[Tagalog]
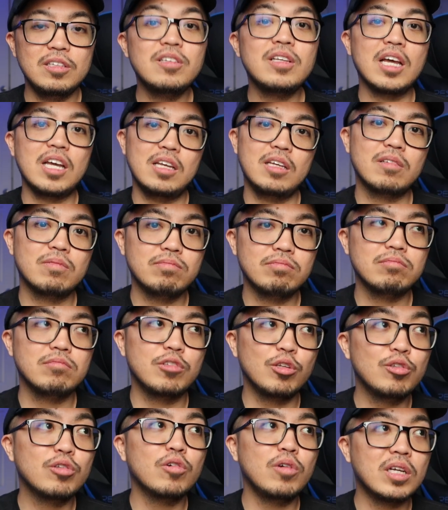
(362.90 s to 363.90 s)
yun nga,
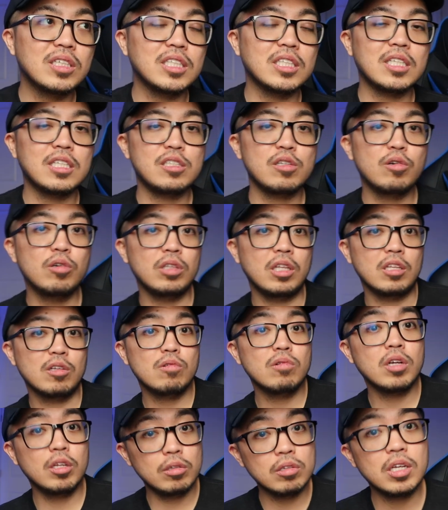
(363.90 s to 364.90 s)
doon ko lang siya sasagutin
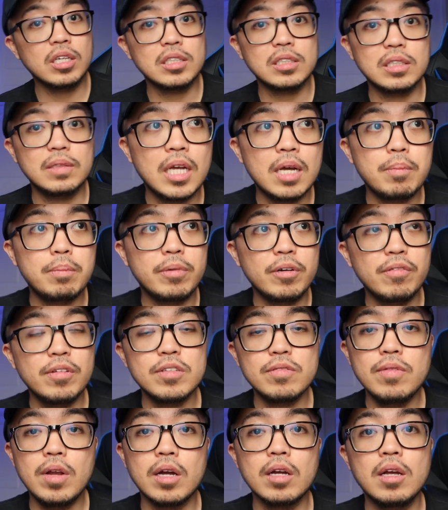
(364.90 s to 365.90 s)
kung nandun yun sa
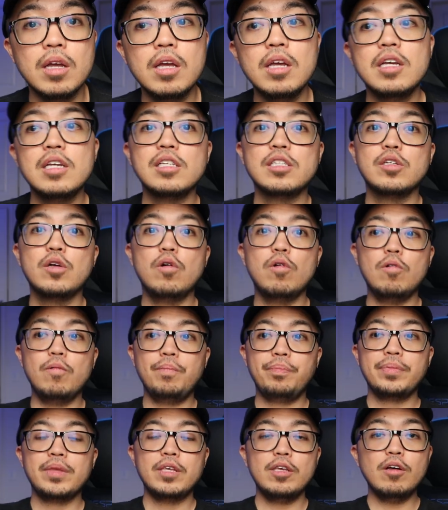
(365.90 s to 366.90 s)
previous vlog. So,
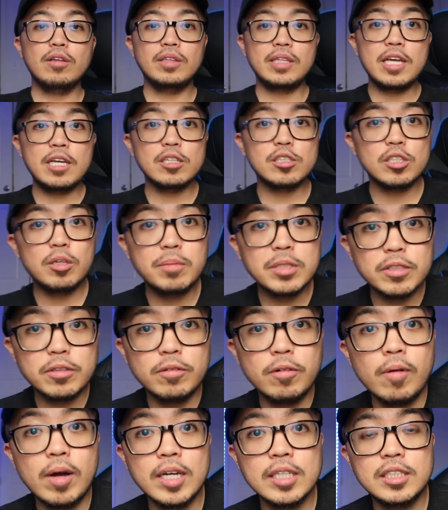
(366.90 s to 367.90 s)
yun, thank you so much
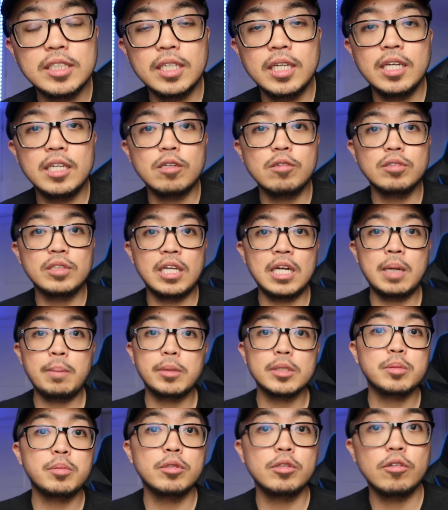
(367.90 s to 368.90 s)
for watching. Kung
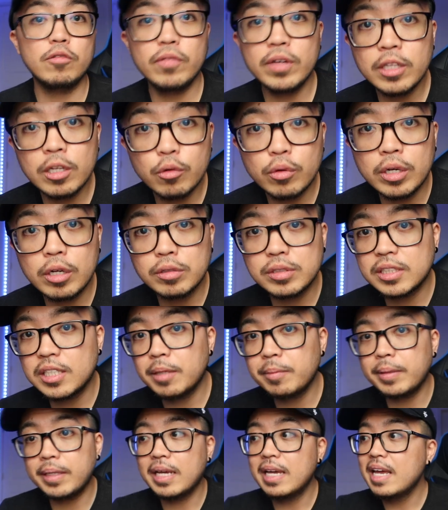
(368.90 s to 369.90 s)
tinapos mo tong video without
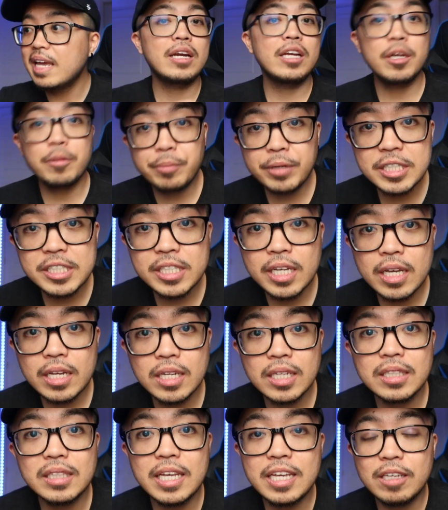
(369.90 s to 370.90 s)
skipping, I appreciate
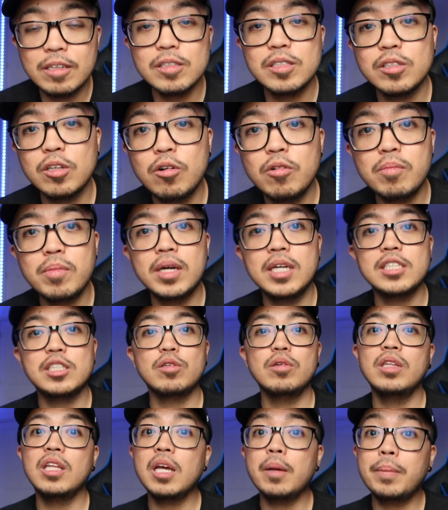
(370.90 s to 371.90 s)
it. Thank you so much.
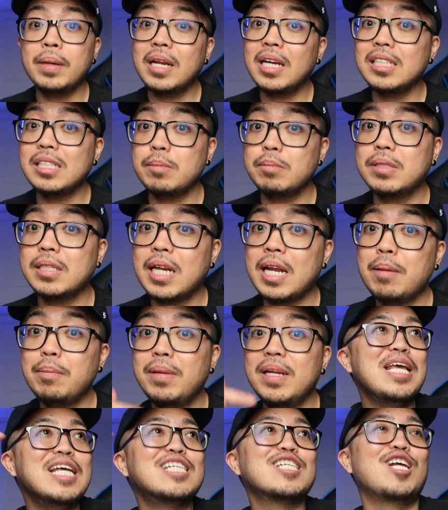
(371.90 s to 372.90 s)
Kung hindi ka pa nakasubscribe,
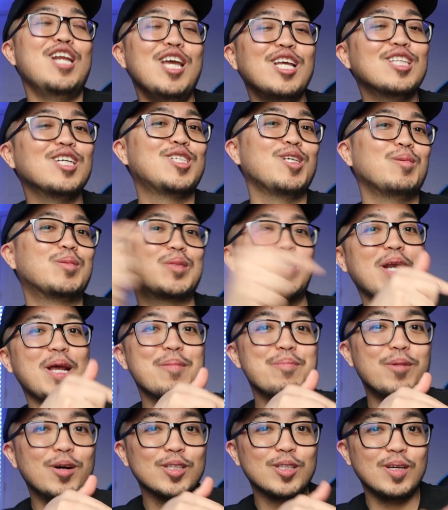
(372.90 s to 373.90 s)
please click the
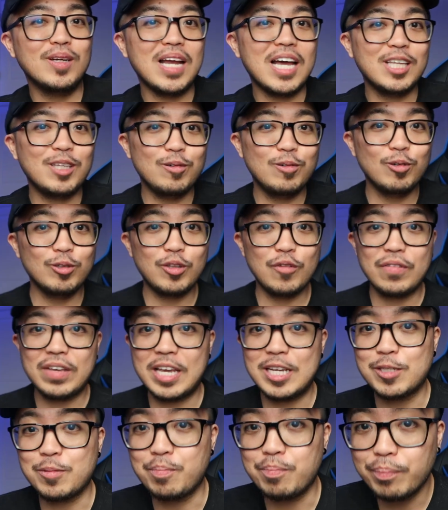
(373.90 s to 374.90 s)
subscribe button at yung
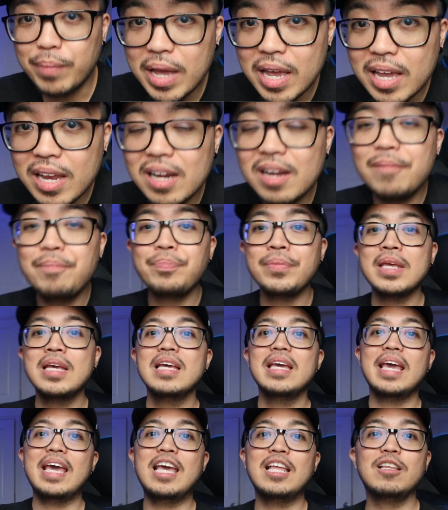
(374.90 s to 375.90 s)
notification bell.
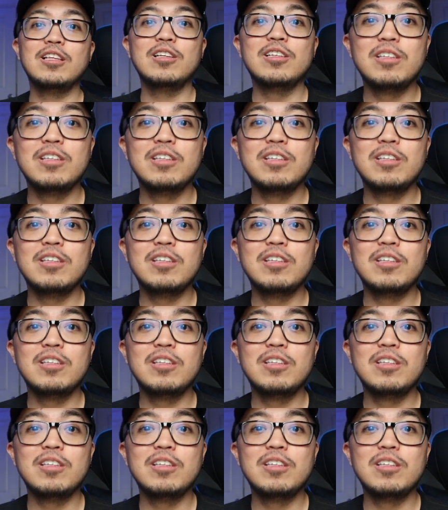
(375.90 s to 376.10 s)
And